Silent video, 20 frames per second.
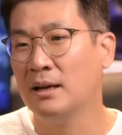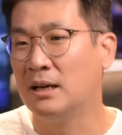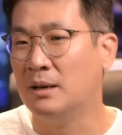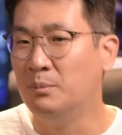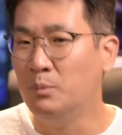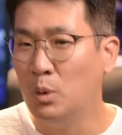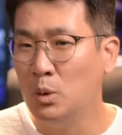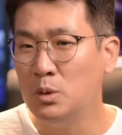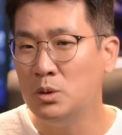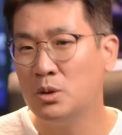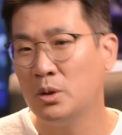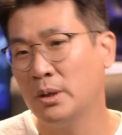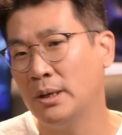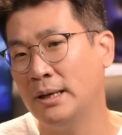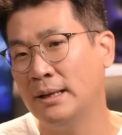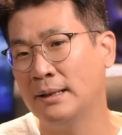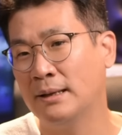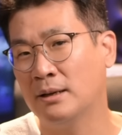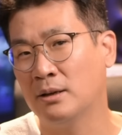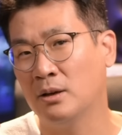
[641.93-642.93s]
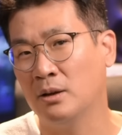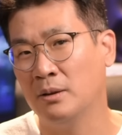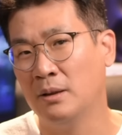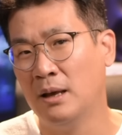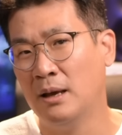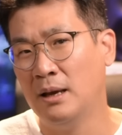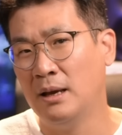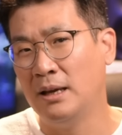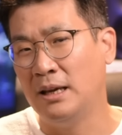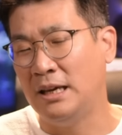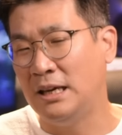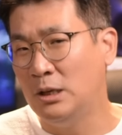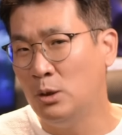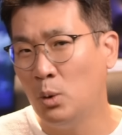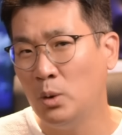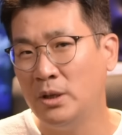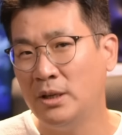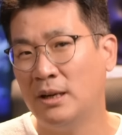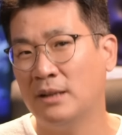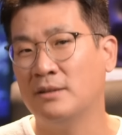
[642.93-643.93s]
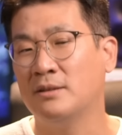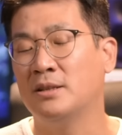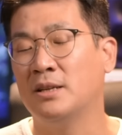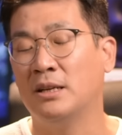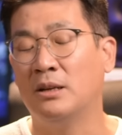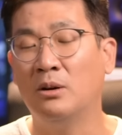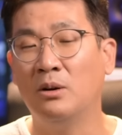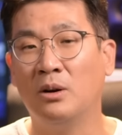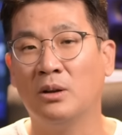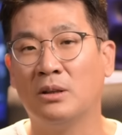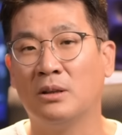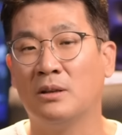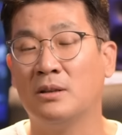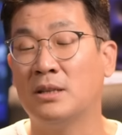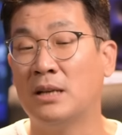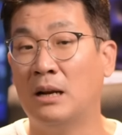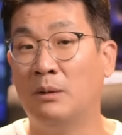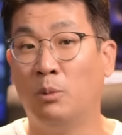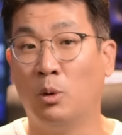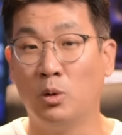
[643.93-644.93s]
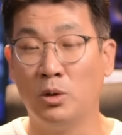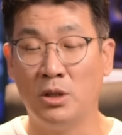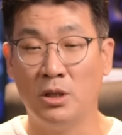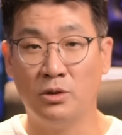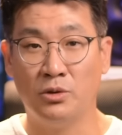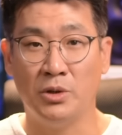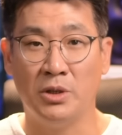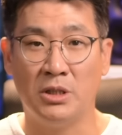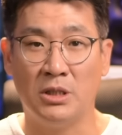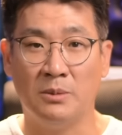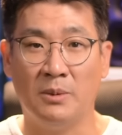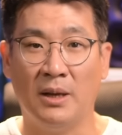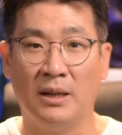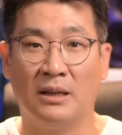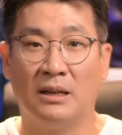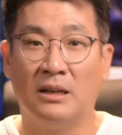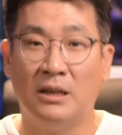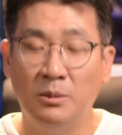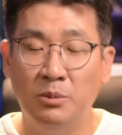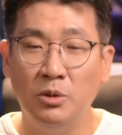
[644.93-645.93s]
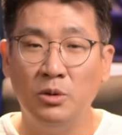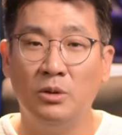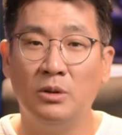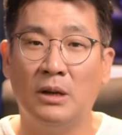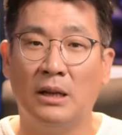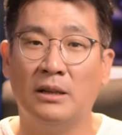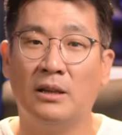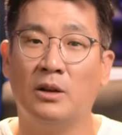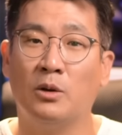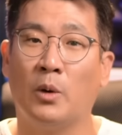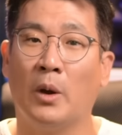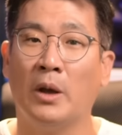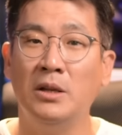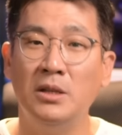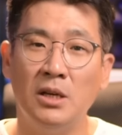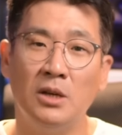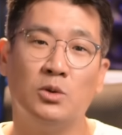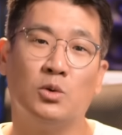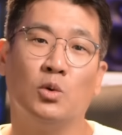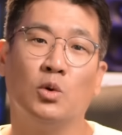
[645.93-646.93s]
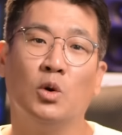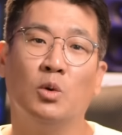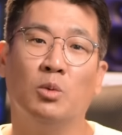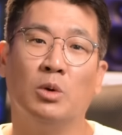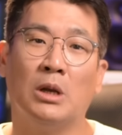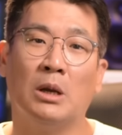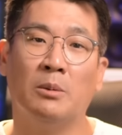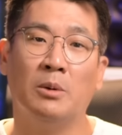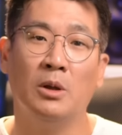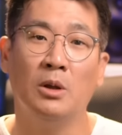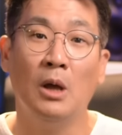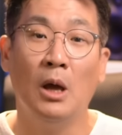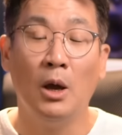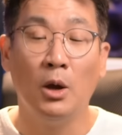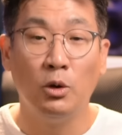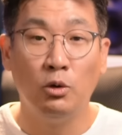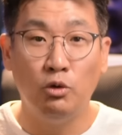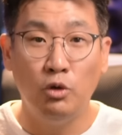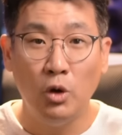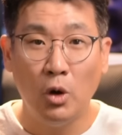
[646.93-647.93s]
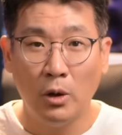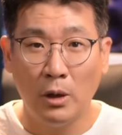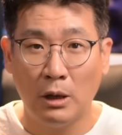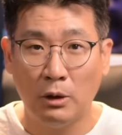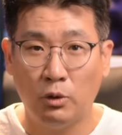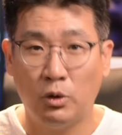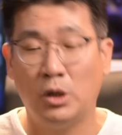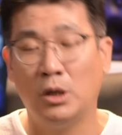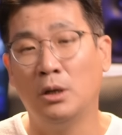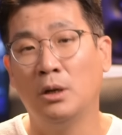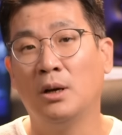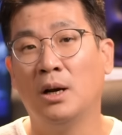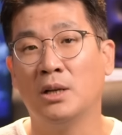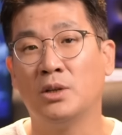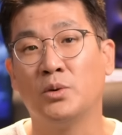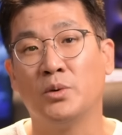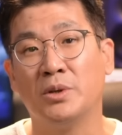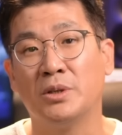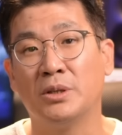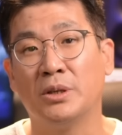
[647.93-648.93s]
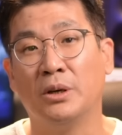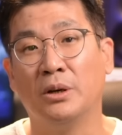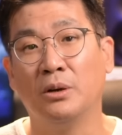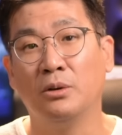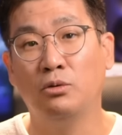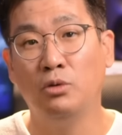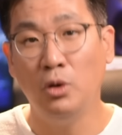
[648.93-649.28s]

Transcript: 근본적인 그런 이론이라든지 이런 것들은 잘 모르실 수 있지만 그분들한테 굉장히 좋은 건 뭐냐면 뛰어난 귀를 가지고 있어요.